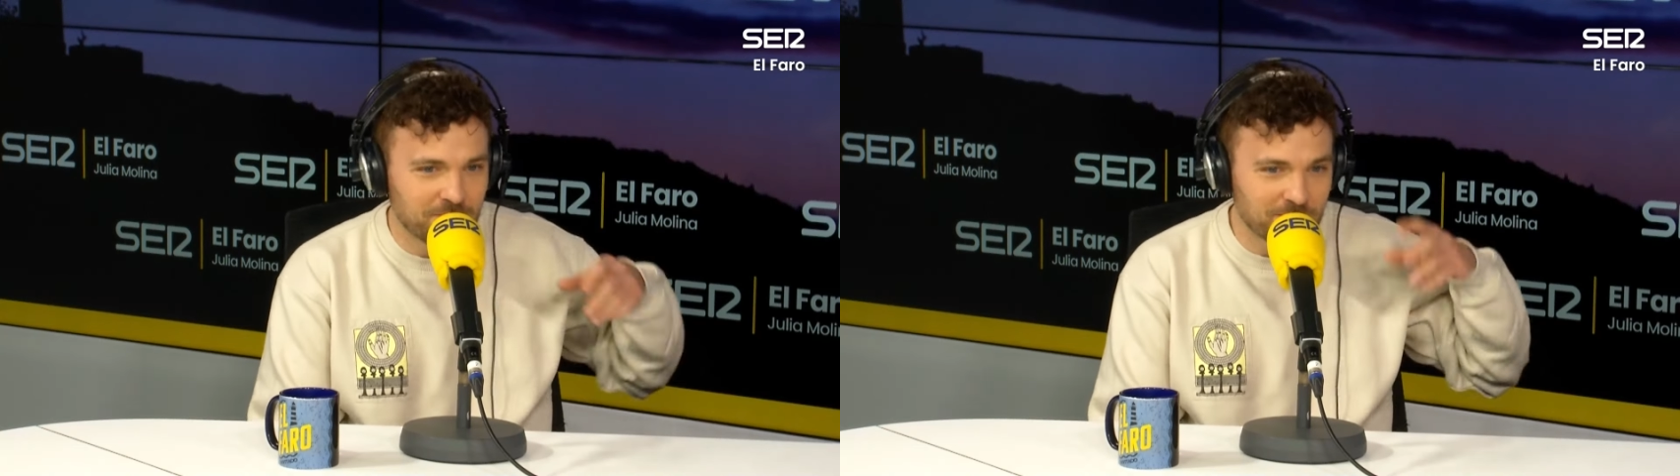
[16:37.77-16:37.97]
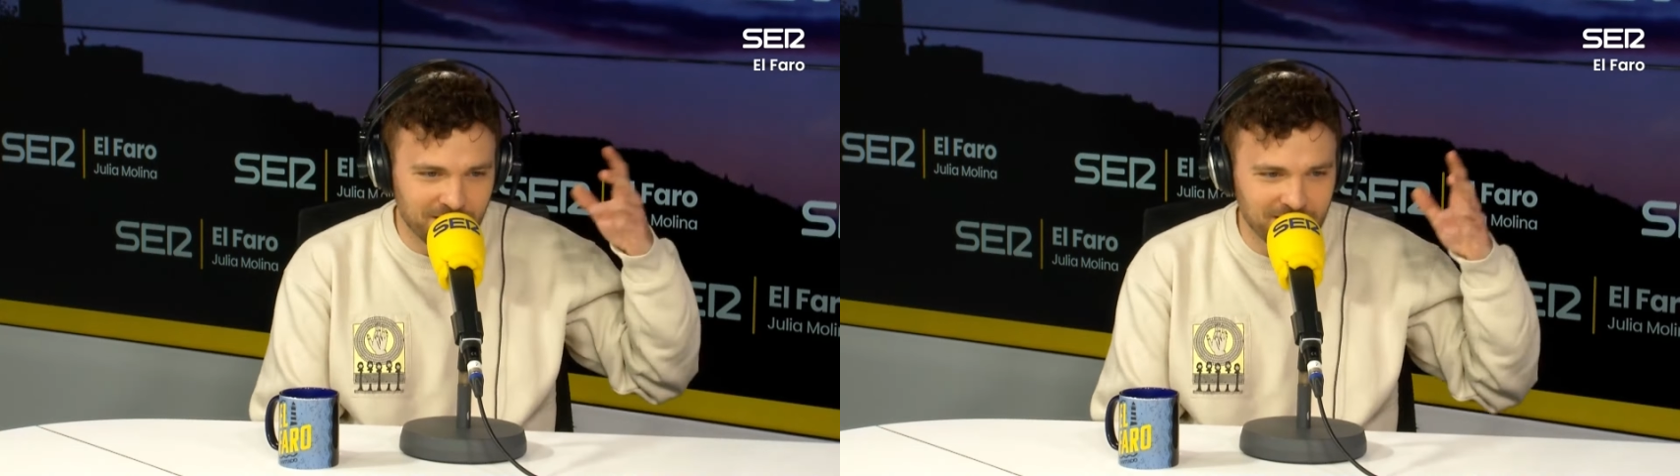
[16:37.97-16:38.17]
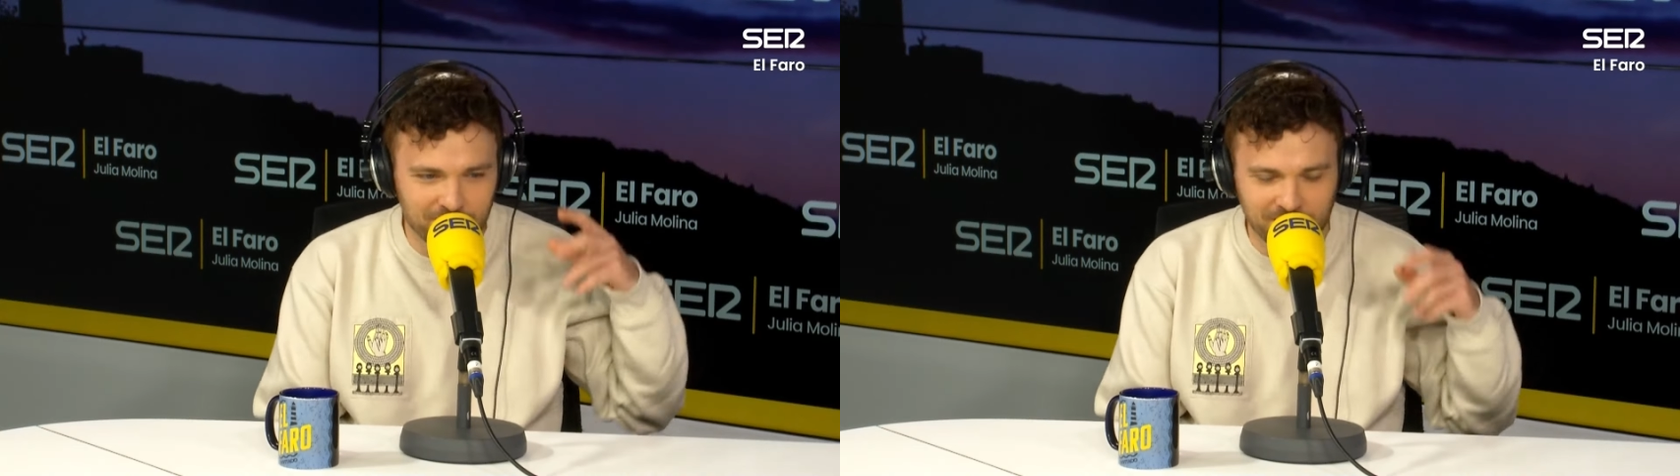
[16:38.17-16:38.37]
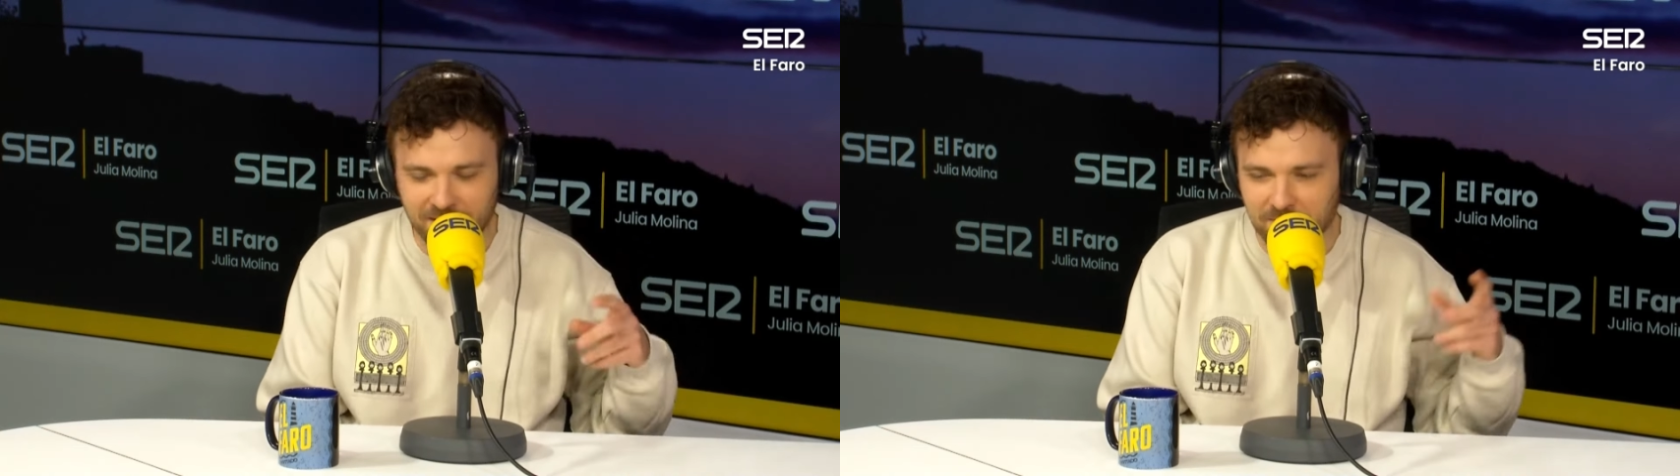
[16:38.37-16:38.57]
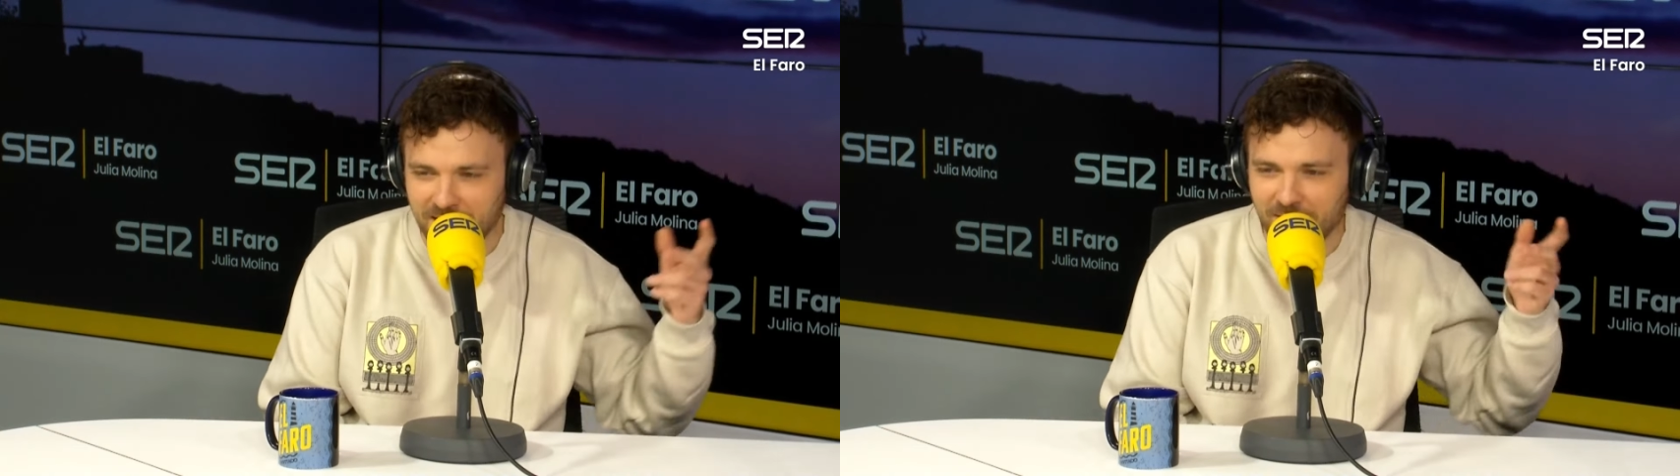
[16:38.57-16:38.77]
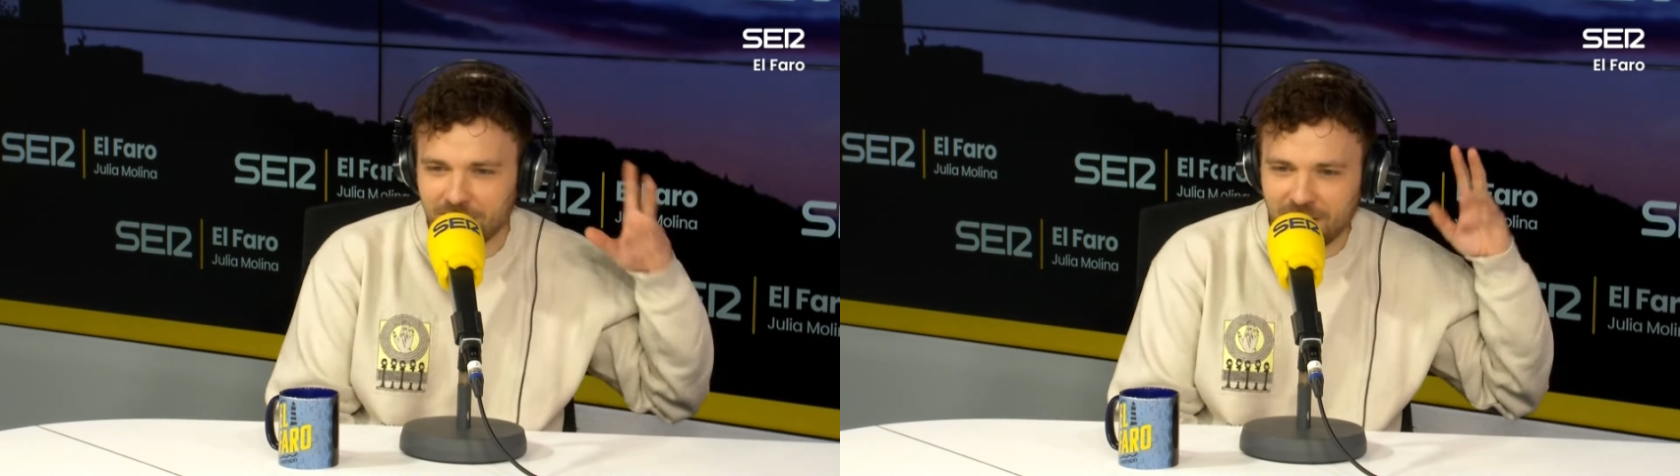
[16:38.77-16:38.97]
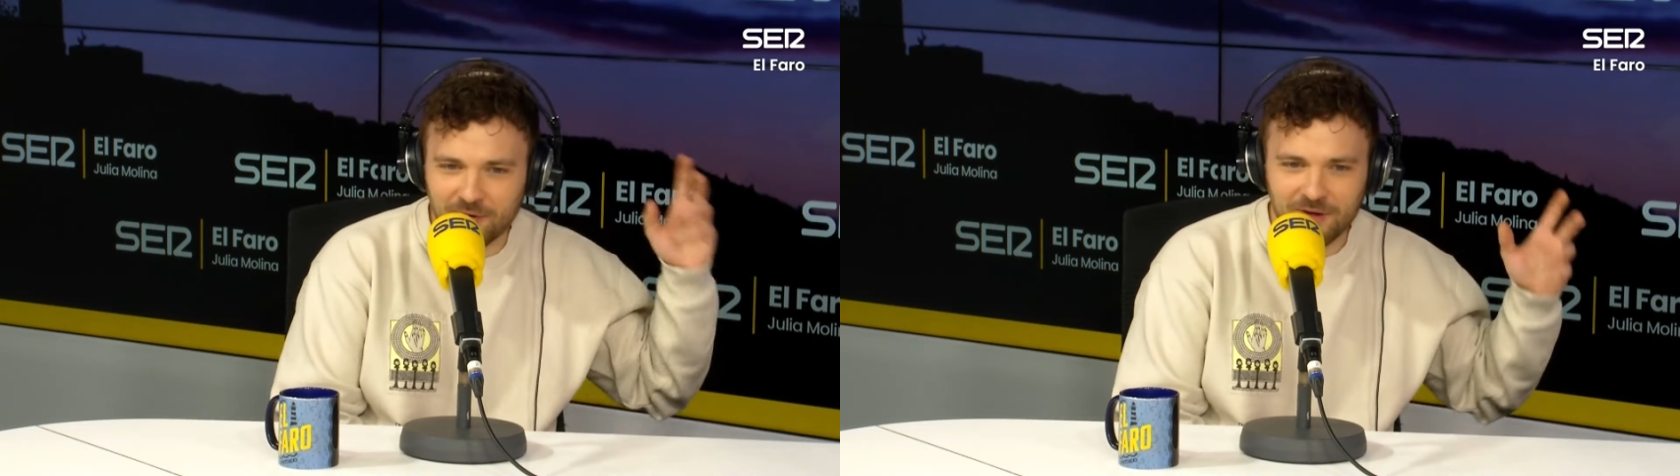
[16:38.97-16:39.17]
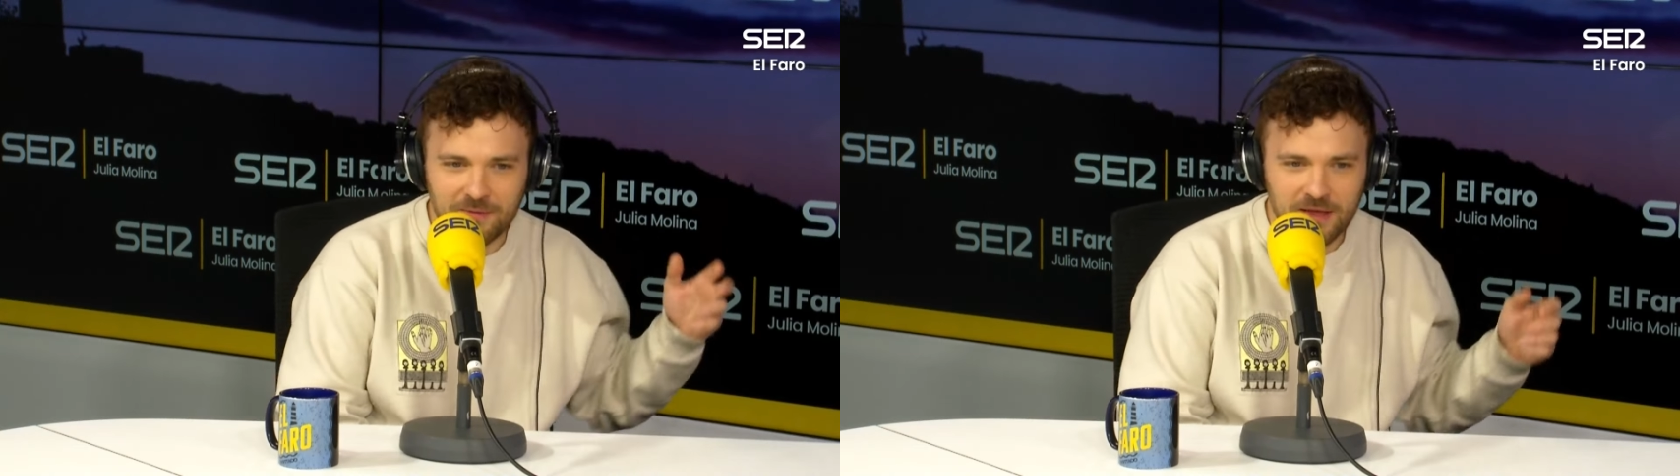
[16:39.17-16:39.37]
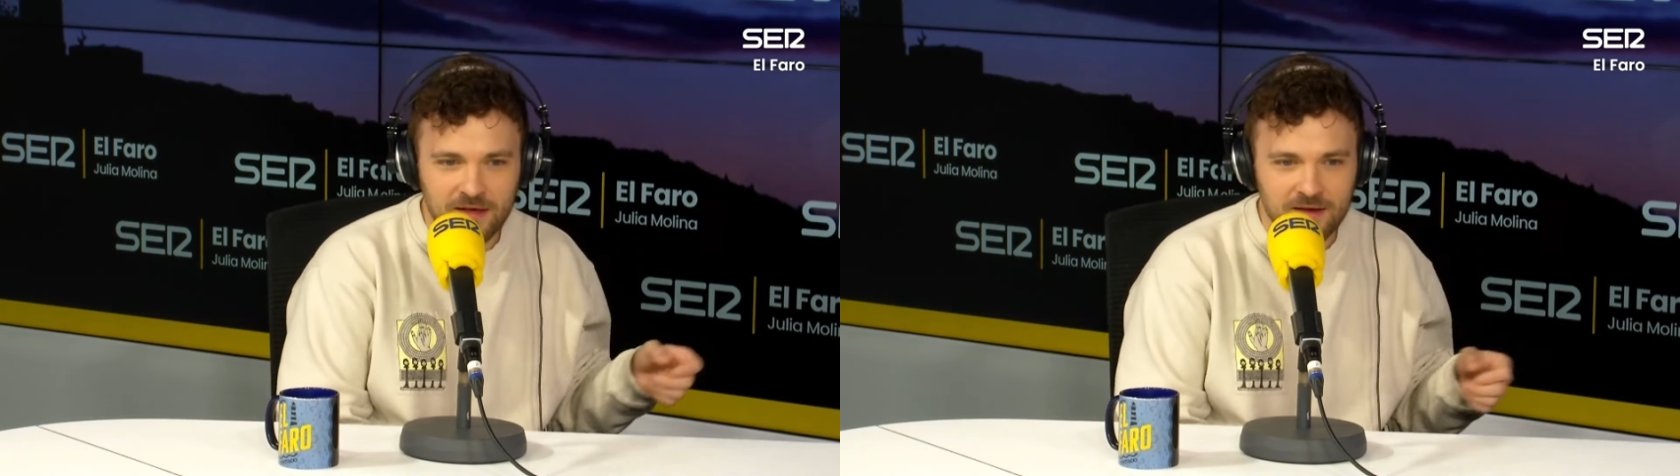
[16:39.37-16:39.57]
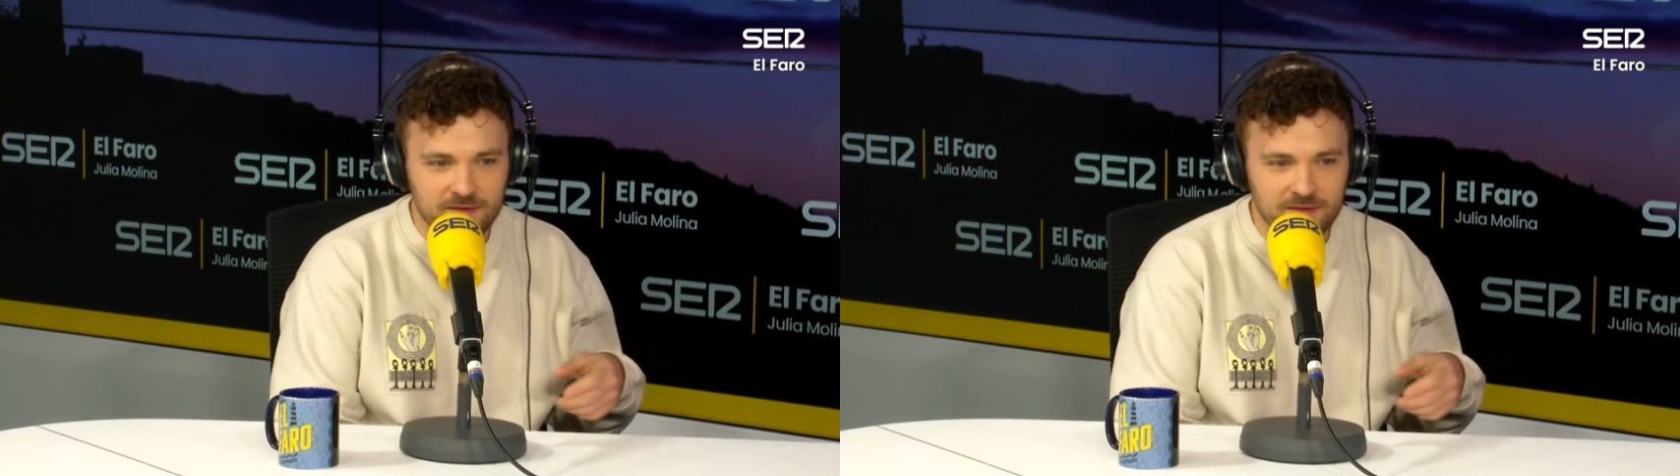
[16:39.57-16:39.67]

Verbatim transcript: porque los he admirado a lo largo de la vida.